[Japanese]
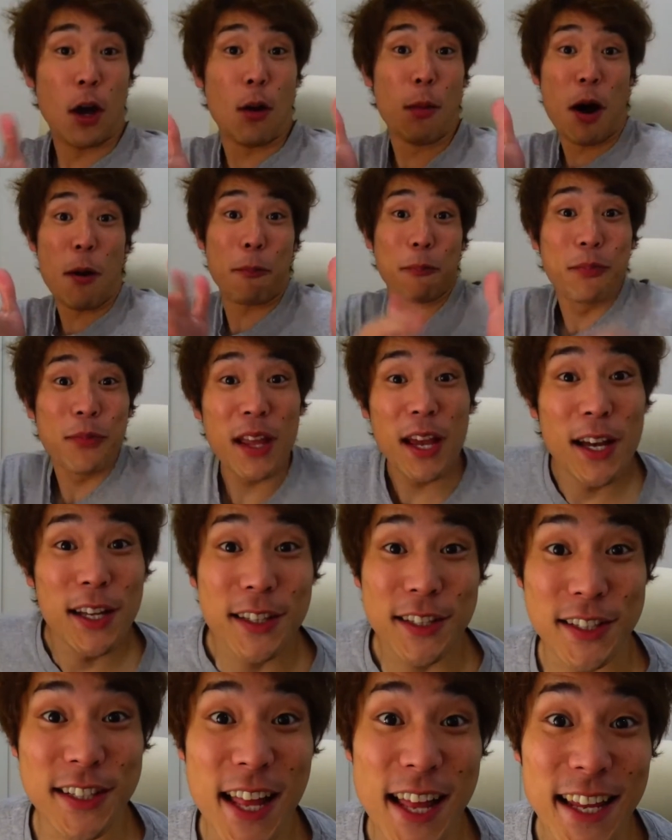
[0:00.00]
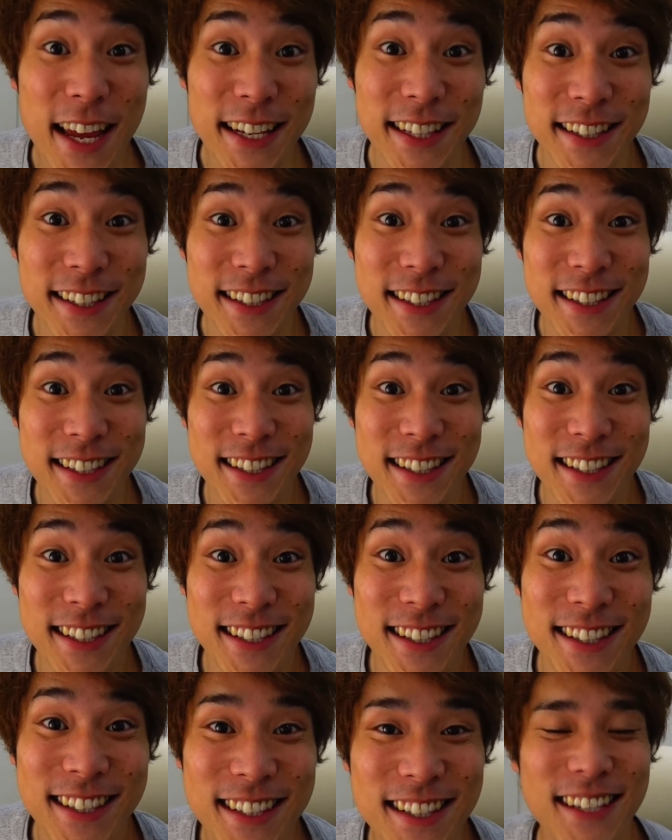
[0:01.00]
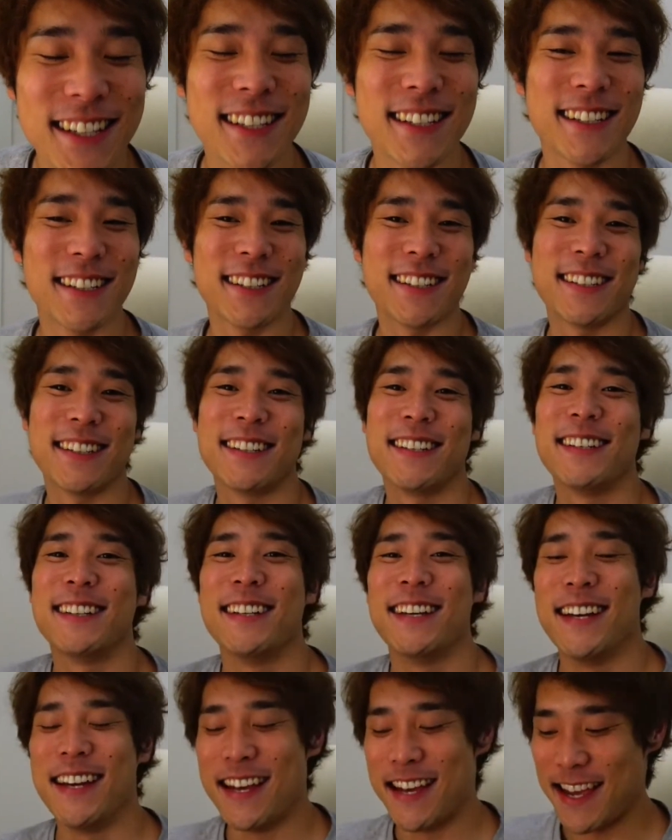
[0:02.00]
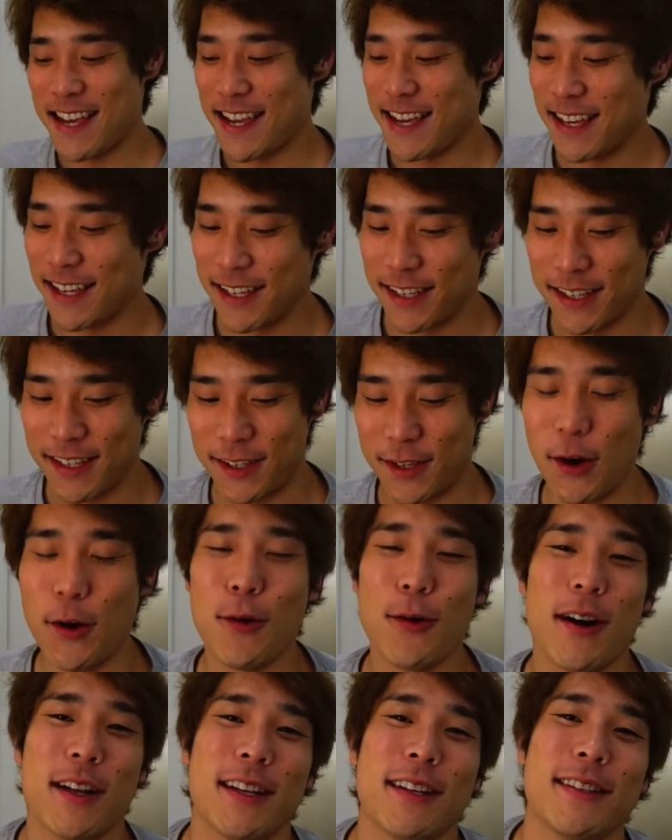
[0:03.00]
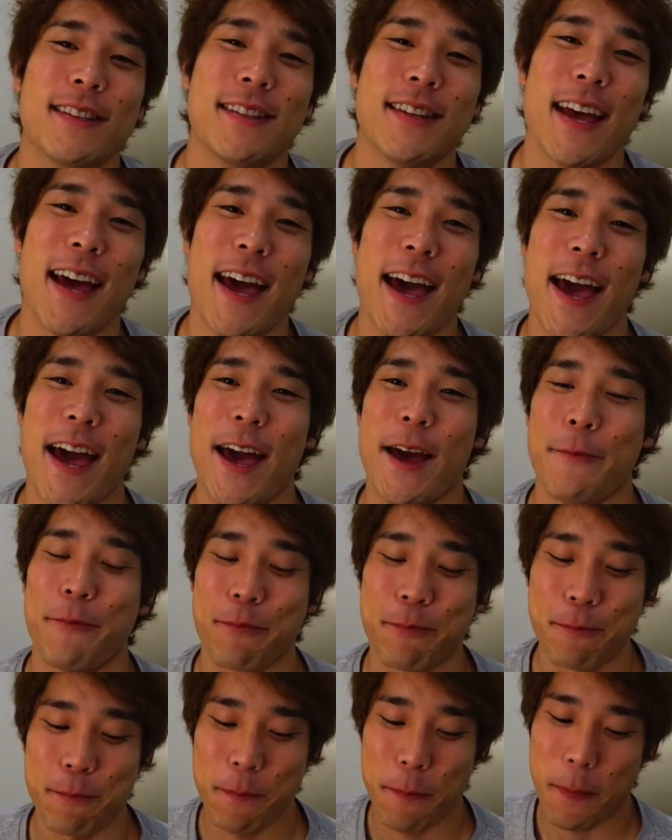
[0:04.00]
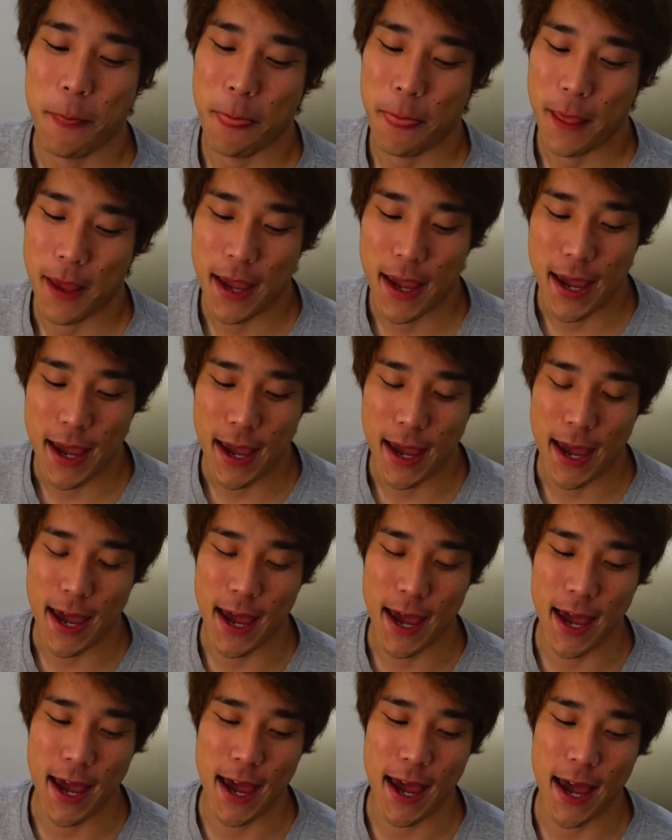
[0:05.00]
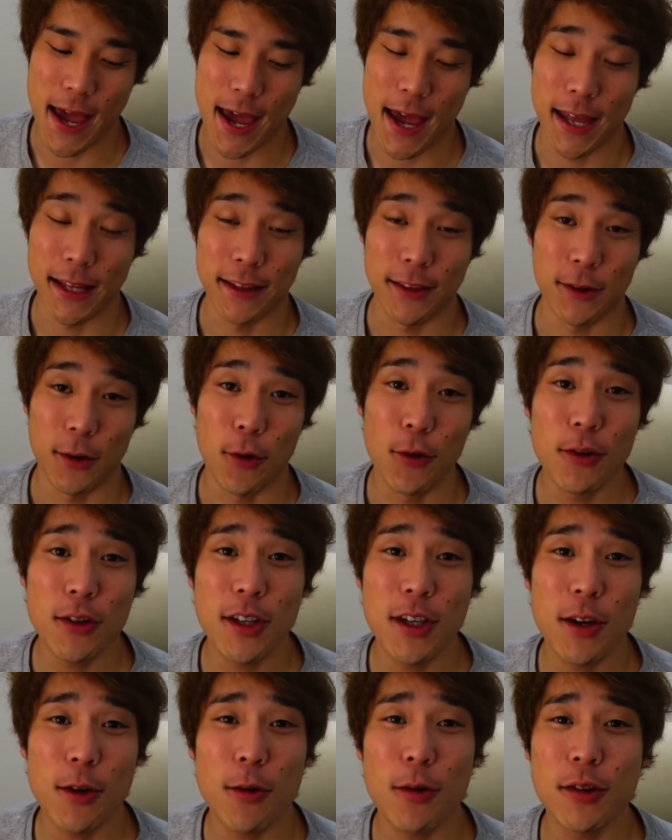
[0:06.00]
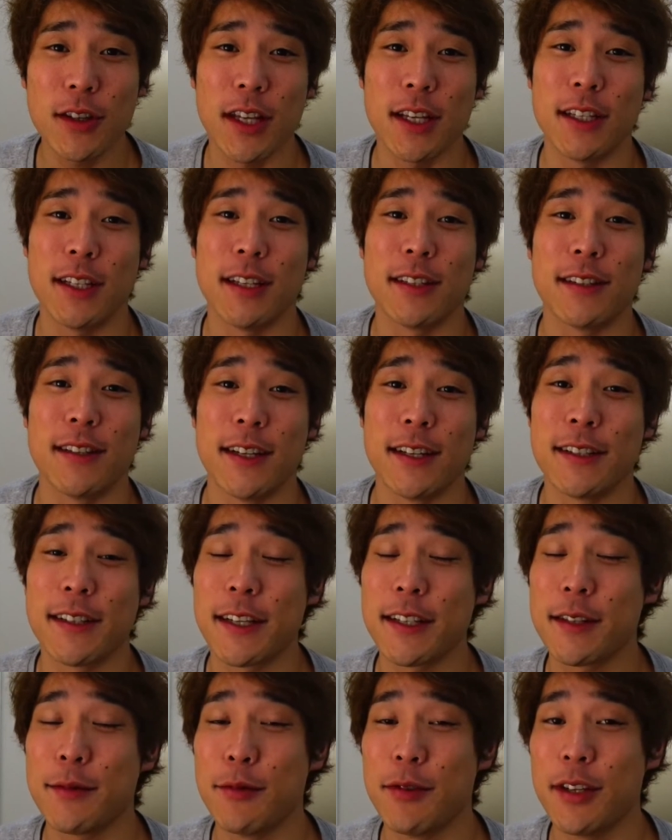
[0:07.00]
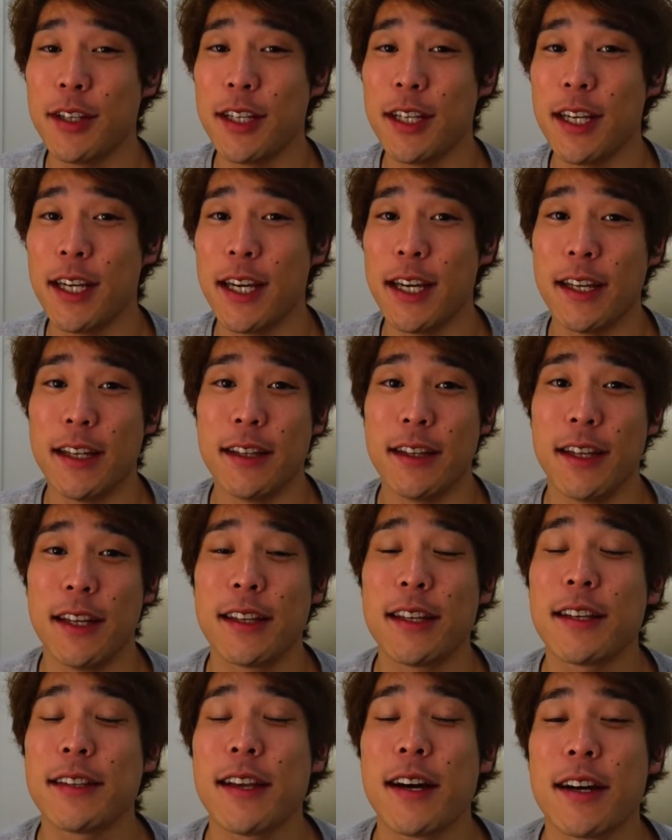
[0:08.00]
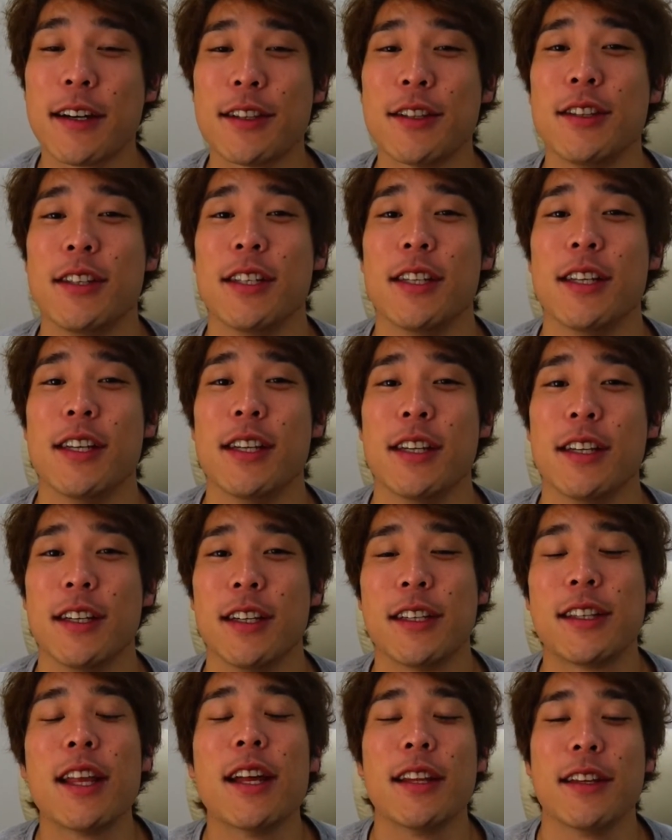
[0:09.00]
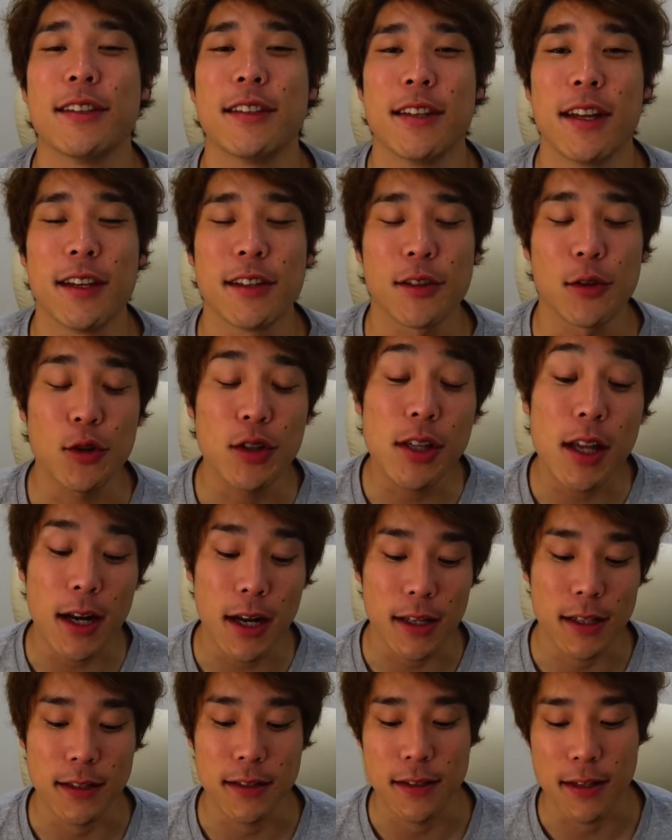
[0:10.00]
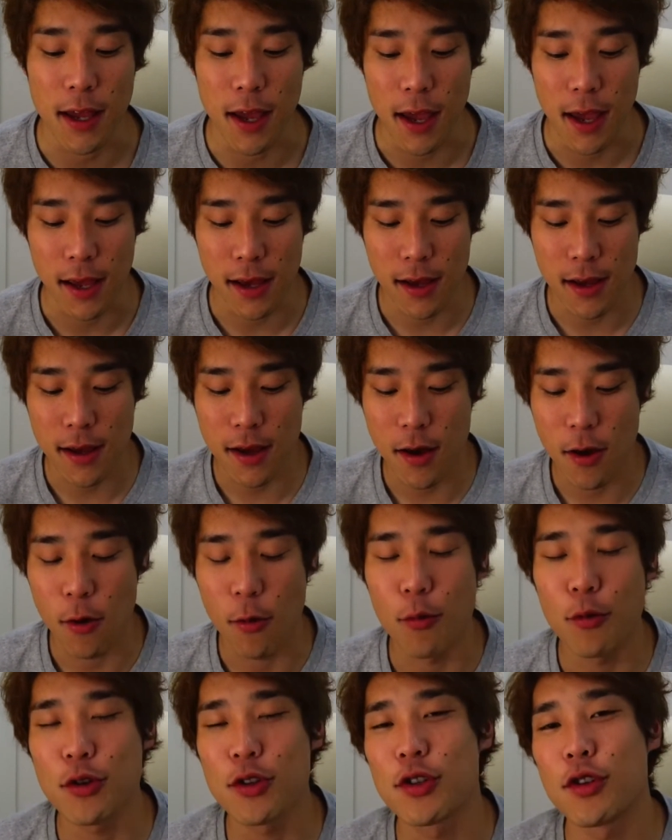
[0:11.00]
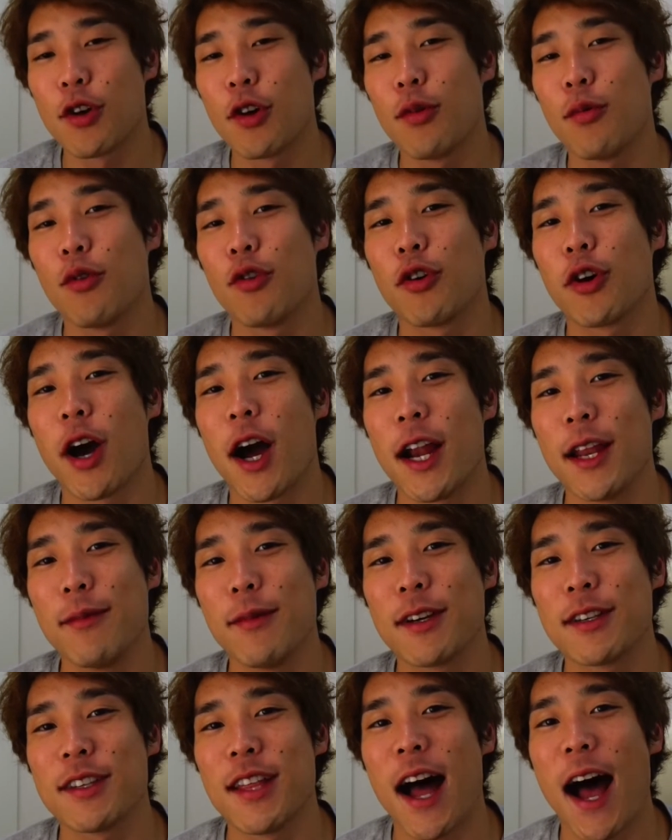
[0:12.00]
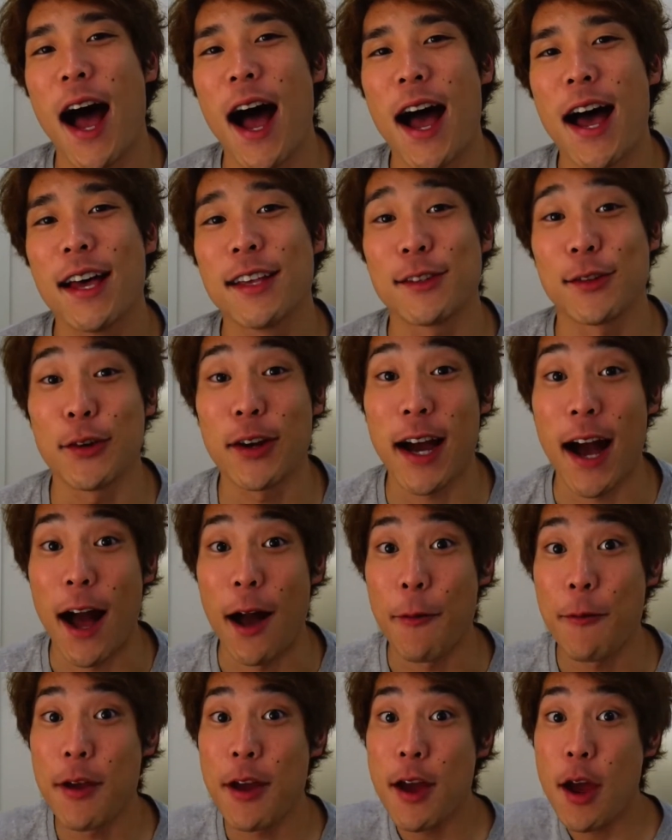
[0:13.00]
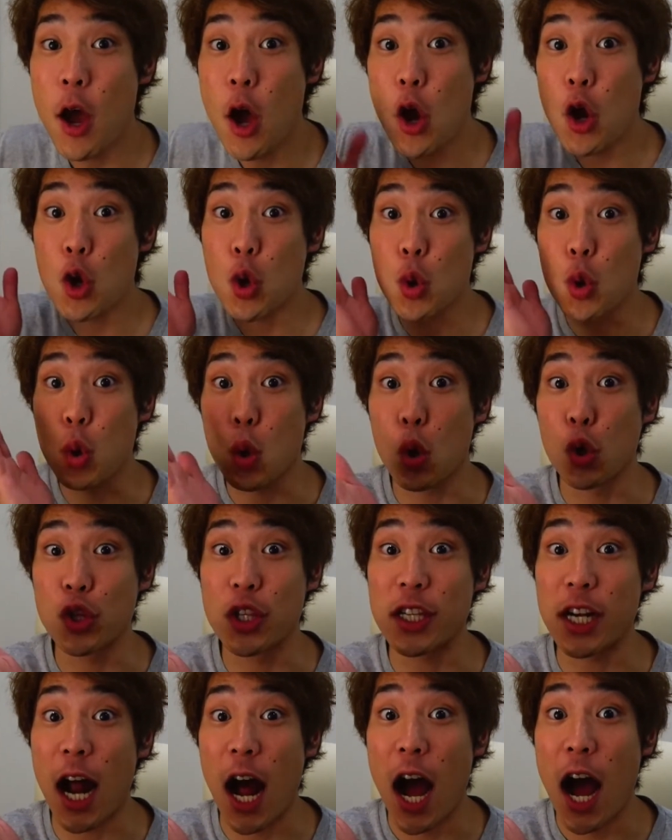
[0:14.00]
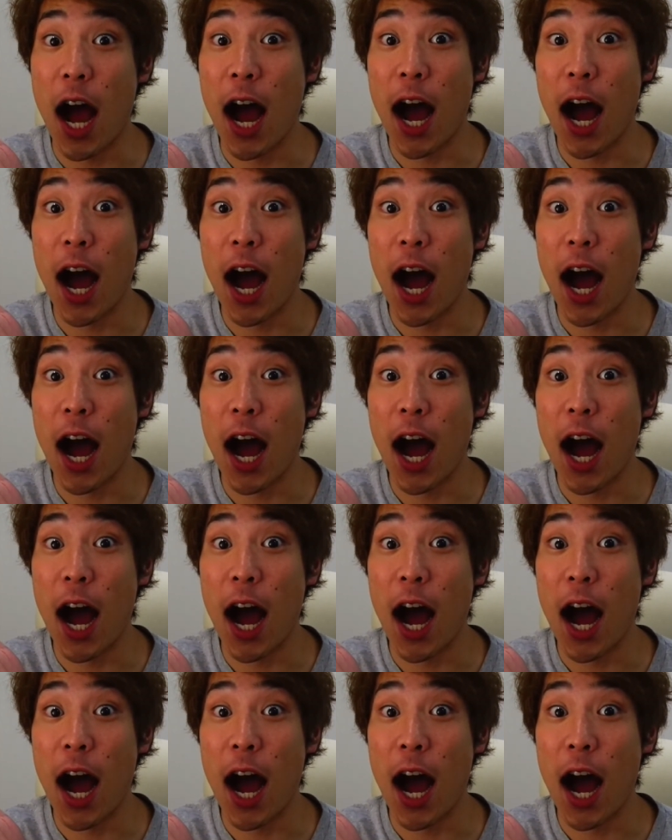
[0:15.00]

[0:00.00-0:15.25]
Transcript: どうもつねです今日はですねえー、ドン・キホーテにですね久しぶりにネタ探しに行ったんですねそしたらですね面白いものがありましたそれがこちら